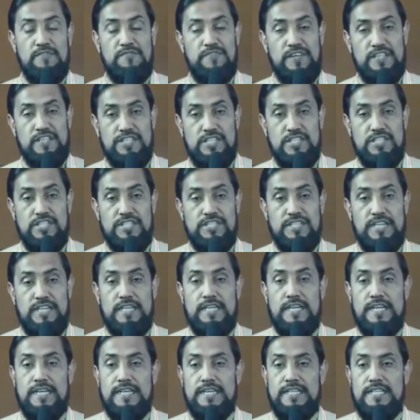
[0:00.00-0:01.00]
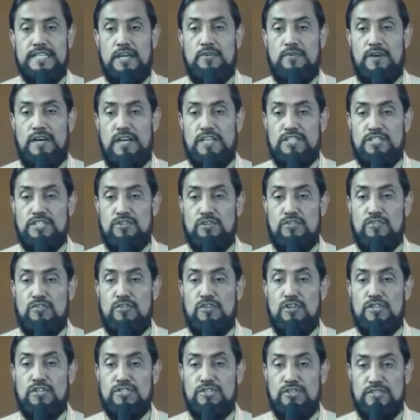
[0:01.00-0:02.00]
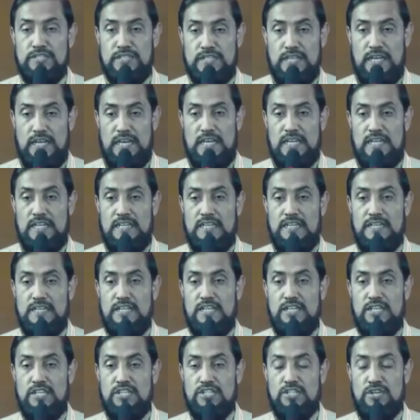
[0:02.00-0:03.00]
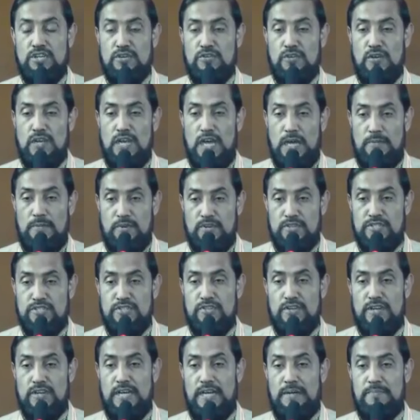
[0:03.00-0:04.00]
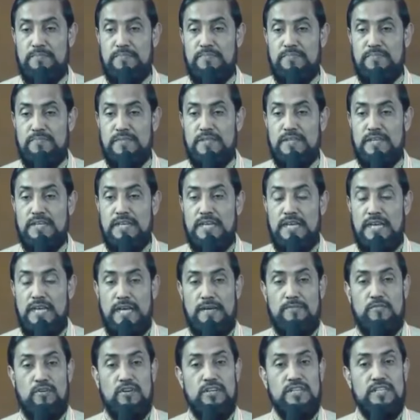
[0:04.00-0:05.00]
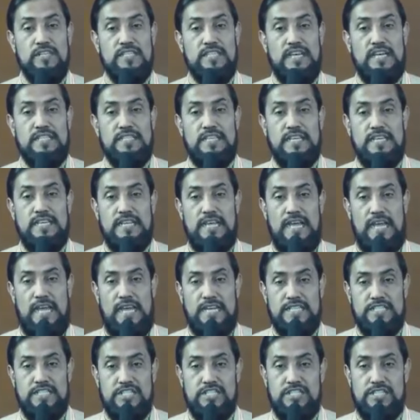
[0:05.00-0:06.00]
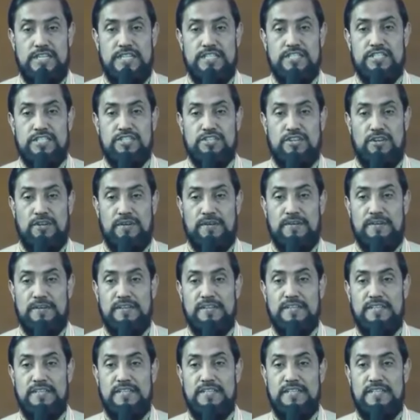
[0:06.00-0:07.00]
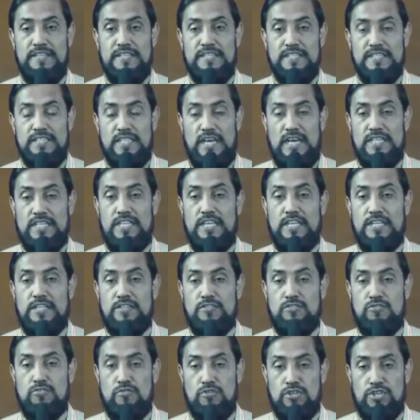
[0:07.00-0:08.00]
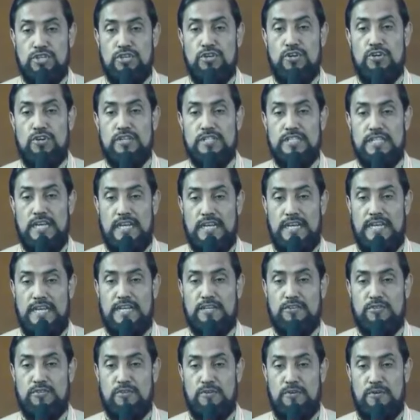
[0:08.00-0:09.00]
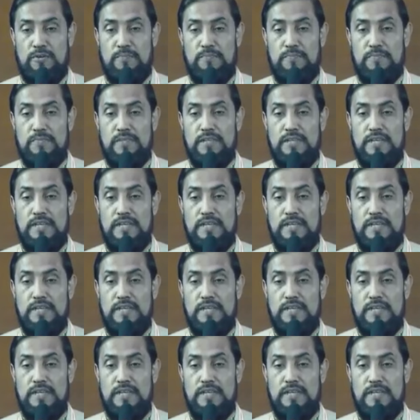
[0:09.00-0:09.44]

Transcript: এই ফ্যাসিস্টের রেখে যাওয়া সকল জঞ্জাল সকল আবর্জনা এবং তাদের এক্সটেনশন তাদের দোষর যারা এখনও